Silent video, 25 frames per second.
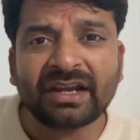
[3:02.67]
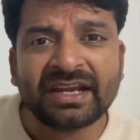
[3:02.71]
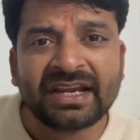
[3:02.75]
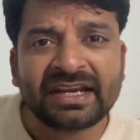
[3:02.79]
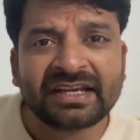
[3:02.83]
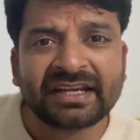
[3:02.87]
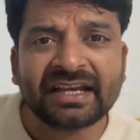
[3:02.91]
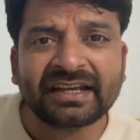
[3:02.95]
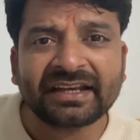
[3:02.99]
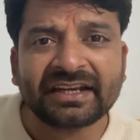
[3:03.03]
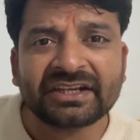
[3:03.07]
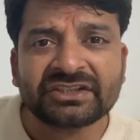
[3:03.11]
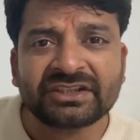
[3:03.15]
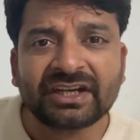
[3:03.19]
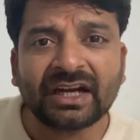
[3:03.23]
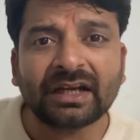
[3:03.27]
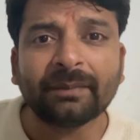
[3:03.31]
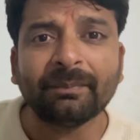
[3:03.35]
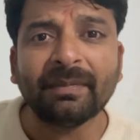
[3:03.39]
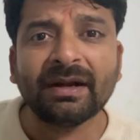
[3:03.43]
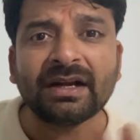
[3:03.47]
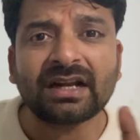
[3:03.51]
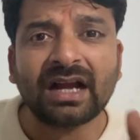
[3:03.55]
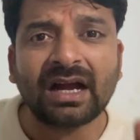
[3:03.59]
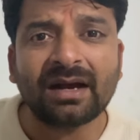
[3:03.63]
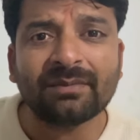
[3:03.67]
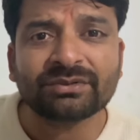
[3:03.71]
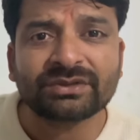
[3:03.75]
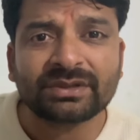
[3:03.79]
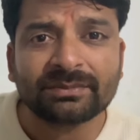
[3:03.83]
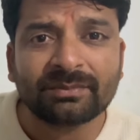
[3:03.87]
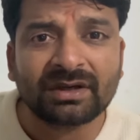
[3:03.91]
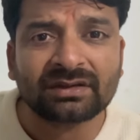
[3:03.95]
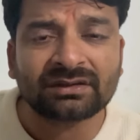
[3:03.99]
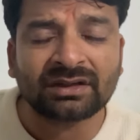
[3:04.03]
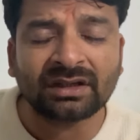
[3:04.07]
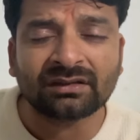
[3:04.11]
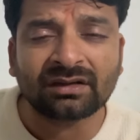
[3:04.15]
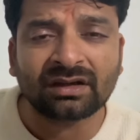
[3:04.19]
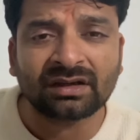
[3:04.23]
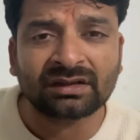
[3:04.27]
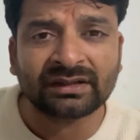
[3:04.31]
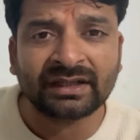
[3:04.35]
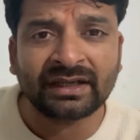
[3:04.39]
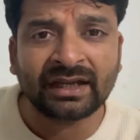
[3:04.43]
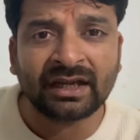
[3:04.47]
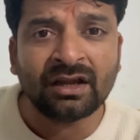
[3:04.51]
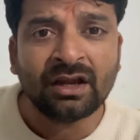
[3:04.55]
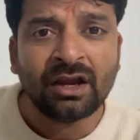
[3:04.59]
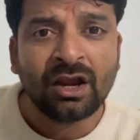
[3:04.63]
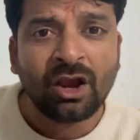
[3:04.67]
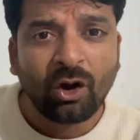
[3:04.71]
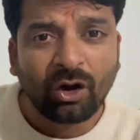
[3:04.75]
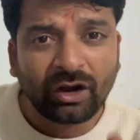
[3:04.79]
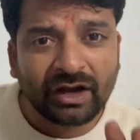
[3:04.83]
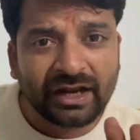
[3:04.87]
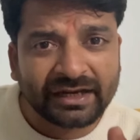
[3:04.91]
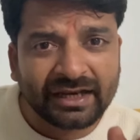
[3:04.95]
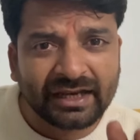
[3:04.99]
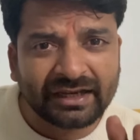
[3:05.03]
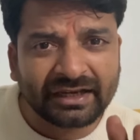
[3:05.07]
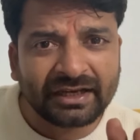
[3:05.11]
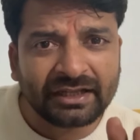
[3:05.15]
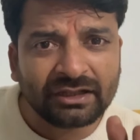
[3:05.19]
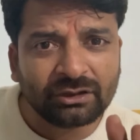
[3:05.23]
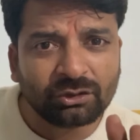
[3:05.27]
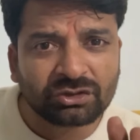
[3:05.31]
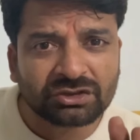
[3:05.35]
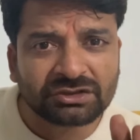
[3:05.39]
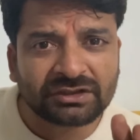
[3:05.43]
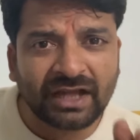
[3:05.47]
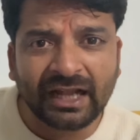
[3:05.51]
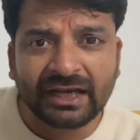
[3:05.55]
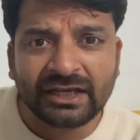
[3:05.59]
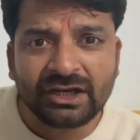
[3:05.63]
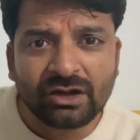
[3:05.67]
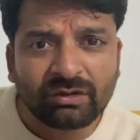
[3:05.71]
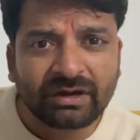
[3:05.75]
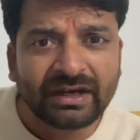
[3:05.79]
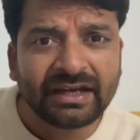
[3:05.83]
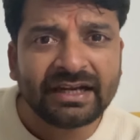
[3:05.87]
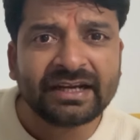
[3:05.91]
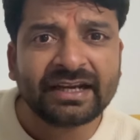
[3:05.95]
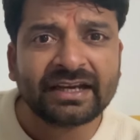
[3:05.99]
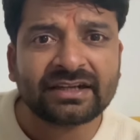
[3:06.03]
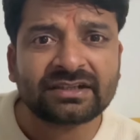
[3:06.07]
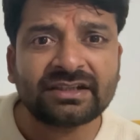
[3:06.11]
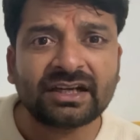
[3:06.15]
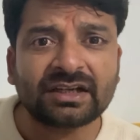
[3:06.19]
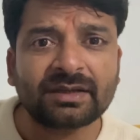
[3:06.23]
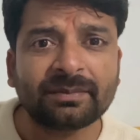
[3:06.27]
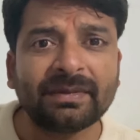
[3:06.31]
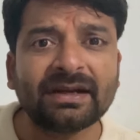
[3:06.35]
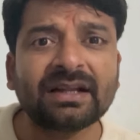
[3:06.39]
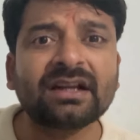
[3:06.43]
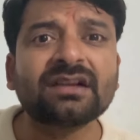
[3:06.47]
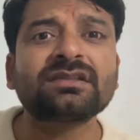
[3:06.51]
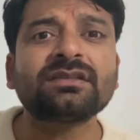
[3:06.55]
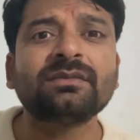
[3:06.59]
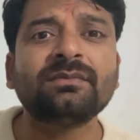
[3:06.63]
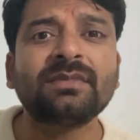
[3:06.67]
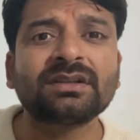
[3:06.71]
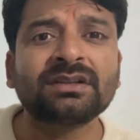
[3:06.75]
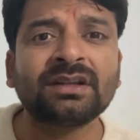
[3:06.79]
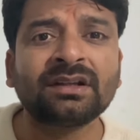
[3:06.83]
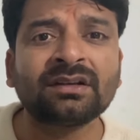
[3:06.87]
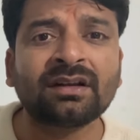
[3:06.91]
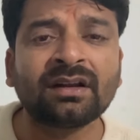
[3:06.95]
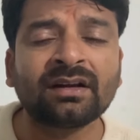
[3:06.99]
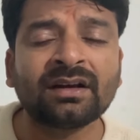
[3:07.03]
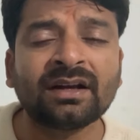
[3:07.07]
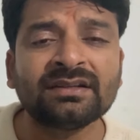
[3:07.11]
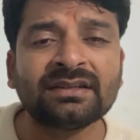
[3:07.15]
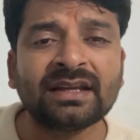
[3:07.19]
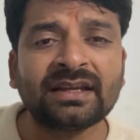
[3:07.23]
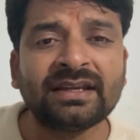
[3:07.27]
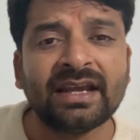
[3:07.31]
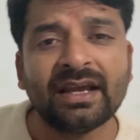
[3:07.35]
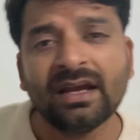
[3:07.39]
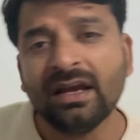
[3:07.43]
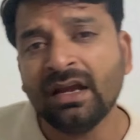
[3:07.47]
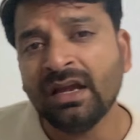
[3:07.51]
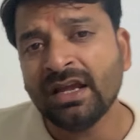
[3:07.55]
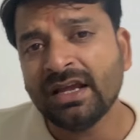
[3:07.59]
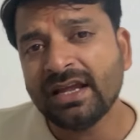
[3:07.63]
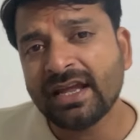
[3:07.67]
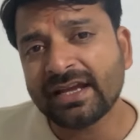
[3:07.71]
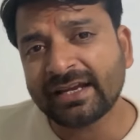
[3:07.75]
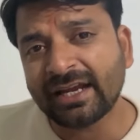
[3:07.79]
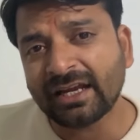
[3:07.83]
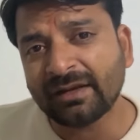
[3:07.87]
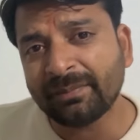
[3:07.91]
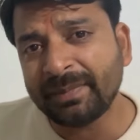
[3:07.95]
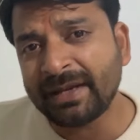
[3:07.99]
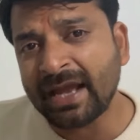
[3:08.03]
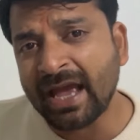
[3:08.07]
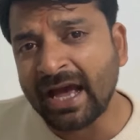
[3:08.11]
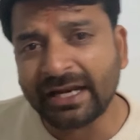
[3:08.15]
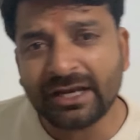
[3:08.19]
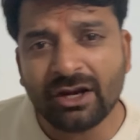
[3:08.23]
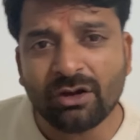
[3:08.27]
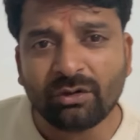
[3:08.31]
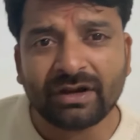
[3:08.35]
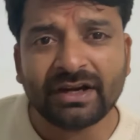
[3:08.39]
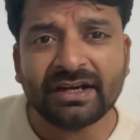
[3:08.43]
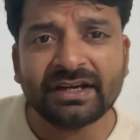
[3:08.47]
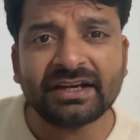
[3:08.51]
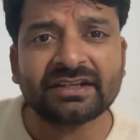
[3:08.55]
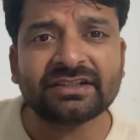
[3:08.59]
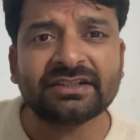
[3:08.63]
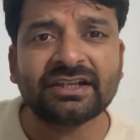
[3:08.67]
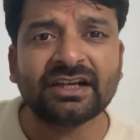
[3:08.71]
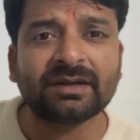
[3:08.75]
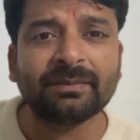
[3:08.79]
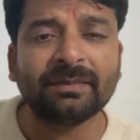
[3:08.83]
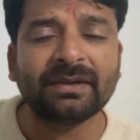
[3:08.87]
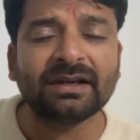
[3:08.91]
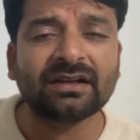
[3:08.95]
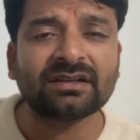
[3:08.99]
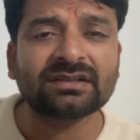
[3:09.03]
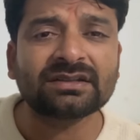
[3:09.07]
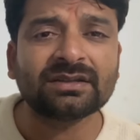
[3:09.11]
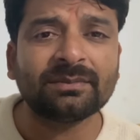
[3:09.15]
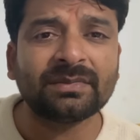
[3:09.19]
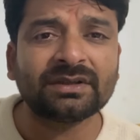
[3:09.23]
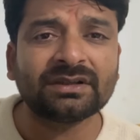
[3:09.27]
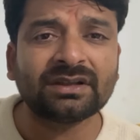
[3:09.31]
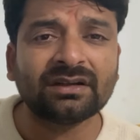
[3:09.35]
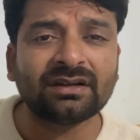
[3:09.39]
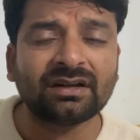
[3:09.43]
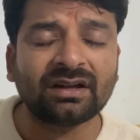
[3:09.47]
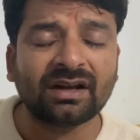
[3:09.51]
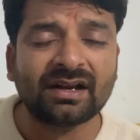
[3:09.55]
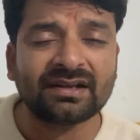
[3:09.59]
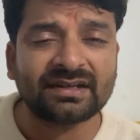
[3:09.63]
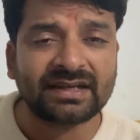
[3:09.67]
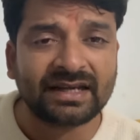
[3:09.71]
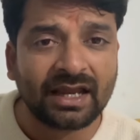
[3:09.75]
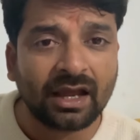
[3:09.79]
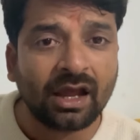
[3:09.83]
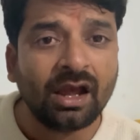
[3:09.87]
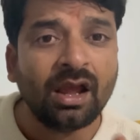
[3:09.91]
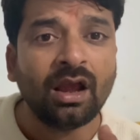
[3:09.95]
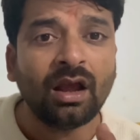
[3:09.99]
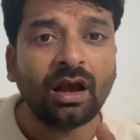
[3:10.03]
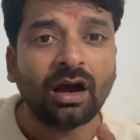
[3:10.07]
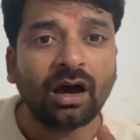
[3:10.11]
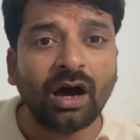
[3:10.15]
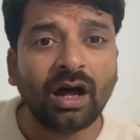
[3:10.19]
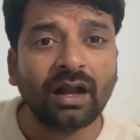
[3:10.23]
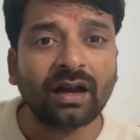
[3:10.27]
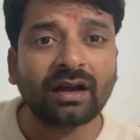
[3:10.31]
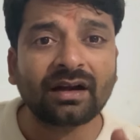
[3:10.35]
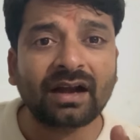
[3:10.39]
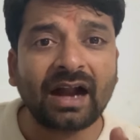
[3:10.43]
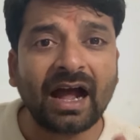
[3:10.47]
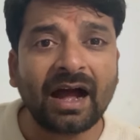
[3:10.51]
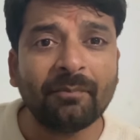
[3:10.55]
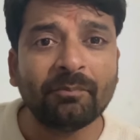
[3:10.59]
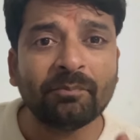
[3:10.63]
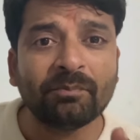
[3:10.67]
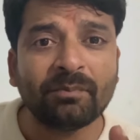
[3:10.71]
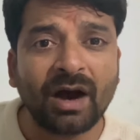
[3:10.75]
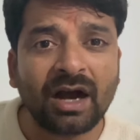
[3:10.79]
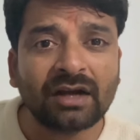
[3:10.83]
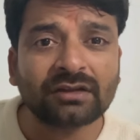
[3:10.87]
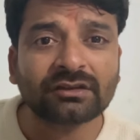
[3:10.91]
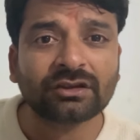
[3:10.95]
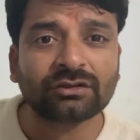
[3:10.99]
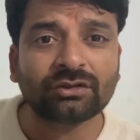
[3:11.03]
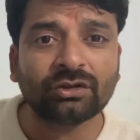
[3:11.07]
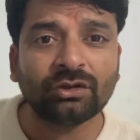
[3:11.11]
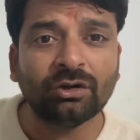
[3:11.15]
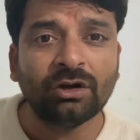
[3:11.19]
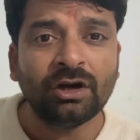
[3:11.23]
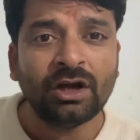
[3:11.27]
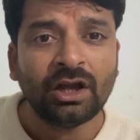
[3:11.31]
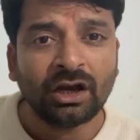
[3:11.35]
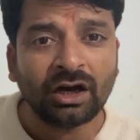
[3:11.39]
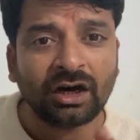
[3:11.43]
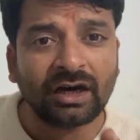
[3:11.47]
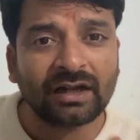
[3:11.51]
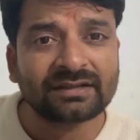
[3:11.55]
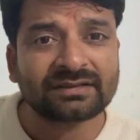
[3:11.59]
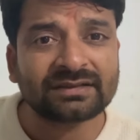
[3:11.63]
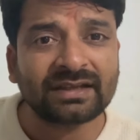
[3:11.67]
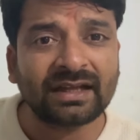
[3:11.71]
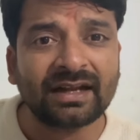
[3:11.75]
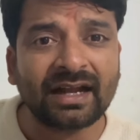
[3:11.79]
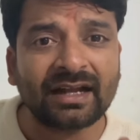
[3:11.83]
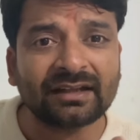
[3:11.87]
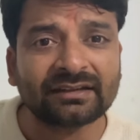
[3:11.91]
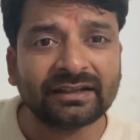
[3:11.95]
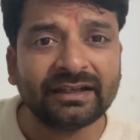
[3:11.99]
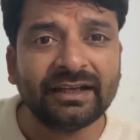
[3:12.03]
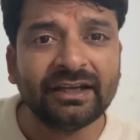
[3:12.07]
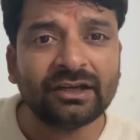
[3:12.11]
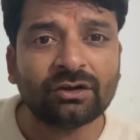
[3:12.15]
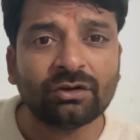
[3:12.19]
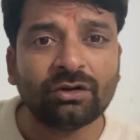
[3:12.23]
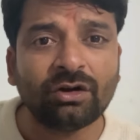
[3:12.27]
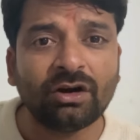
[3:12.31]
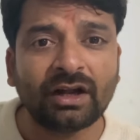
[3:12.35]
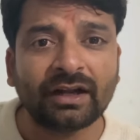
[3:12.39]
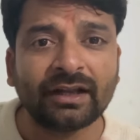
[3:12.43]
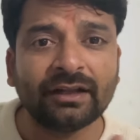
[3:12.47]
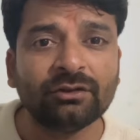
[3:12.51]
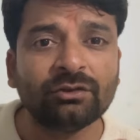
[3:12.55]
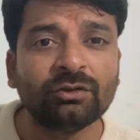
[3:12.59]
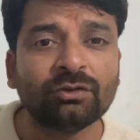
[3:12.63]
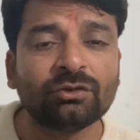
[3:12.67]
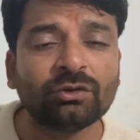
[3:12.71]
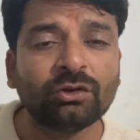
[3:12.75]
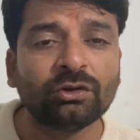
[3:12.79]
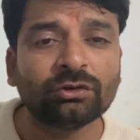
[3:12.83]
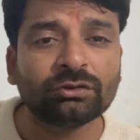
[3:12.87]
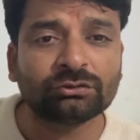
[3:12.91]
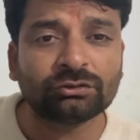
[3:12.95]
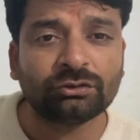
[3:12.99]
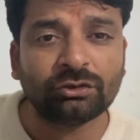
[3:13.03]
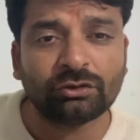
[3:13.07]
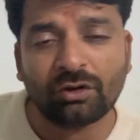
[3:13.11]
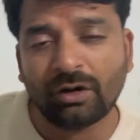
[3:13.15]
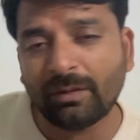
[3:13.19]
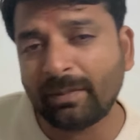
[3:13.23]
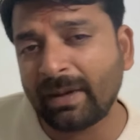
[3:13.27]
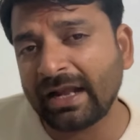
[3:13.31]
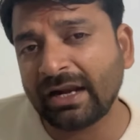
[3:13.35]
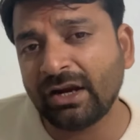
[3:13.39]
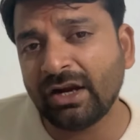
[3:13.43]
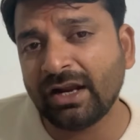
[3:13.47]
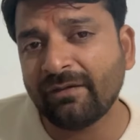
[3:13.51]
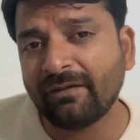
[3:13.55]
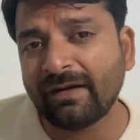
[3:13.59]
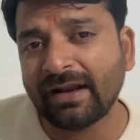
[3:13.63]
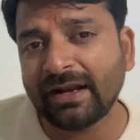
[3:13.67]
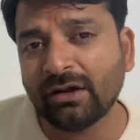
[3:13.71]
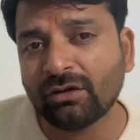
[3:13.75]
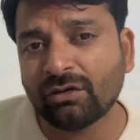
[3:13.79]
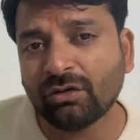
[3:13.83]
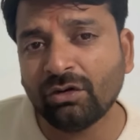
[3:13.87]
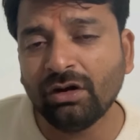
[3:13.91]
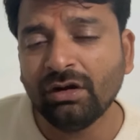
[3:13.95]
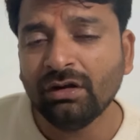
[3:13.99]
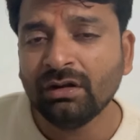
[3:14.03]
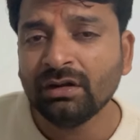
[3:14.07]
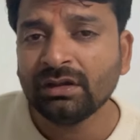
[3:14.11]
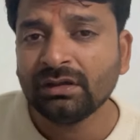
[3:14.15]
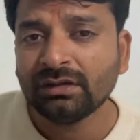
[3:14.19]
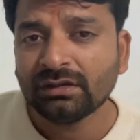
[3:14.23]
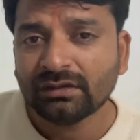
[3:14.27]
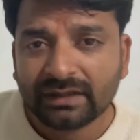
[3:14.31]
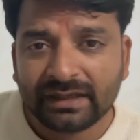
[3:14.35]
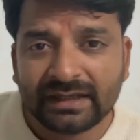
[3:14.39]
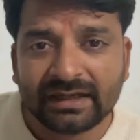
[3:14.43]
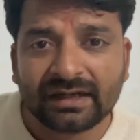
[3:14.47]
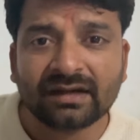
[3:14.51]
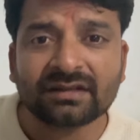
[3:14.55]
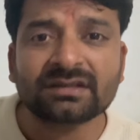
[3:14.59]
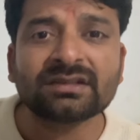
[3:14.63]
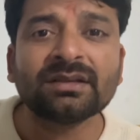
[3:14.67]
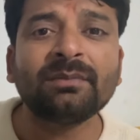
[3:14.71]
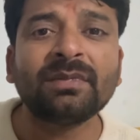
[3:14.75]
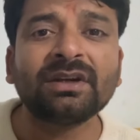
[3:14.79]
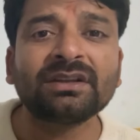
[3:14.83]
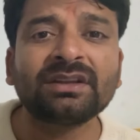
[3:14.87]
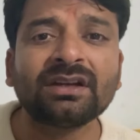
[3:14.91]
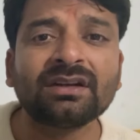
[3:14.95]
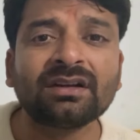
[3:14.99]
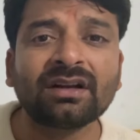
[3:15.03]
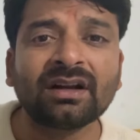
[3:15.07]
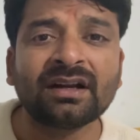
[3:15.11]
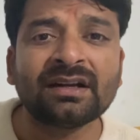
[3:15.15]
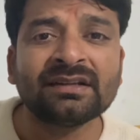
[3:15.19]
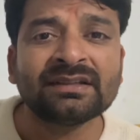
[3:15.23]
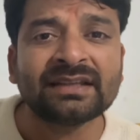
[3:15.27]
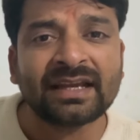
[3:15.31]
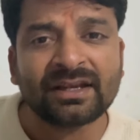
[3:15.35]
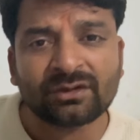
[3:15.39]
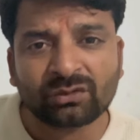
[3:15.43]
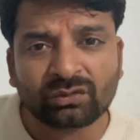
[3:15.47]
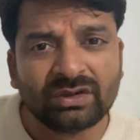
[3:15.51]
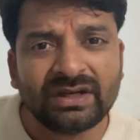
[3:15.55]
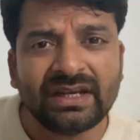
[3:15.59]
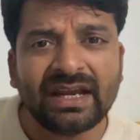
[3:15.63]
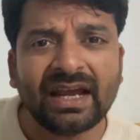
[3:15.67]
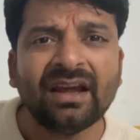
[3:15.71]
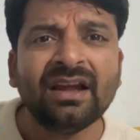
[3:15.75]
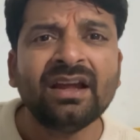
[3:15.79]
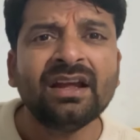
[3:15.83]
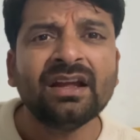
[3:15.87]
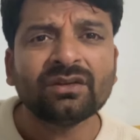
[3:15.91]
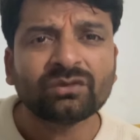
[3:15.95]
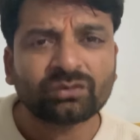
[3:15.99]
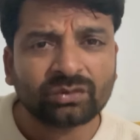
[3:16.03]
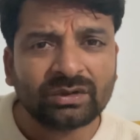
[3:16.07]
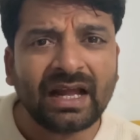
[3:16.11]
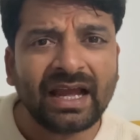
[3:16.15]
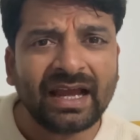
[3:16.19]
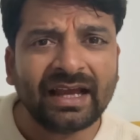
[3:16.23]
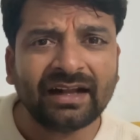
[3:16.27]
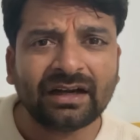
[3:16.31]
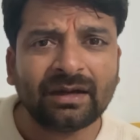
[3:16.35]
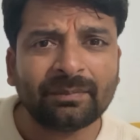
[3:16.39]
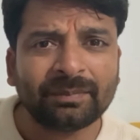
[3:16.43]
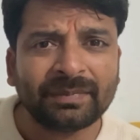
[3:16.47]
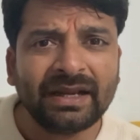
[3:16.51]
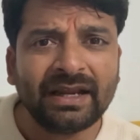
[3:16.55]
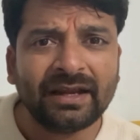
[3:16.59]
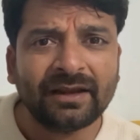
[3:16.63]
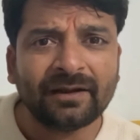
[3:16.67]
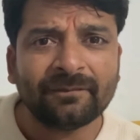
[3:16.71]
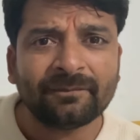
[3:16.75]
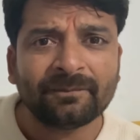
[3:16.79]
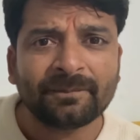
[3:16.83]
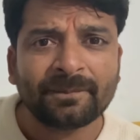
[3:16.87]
के एक एक स्टेटमेंट का हम समर्थन करते हैं और एक एक हिंदुस्तानियों के इनके स्टेटमेंट का समर्थन करना चाहिए एक एक बिहारियों के इनके स्टेटमेंट का समर्थन करना चाहिए हर राम भक्त को हर सनातनी को हर हिंदू को तो को मानने वाले को इनका समर्थन करना चाहिए सुनिए सुना है ना आपने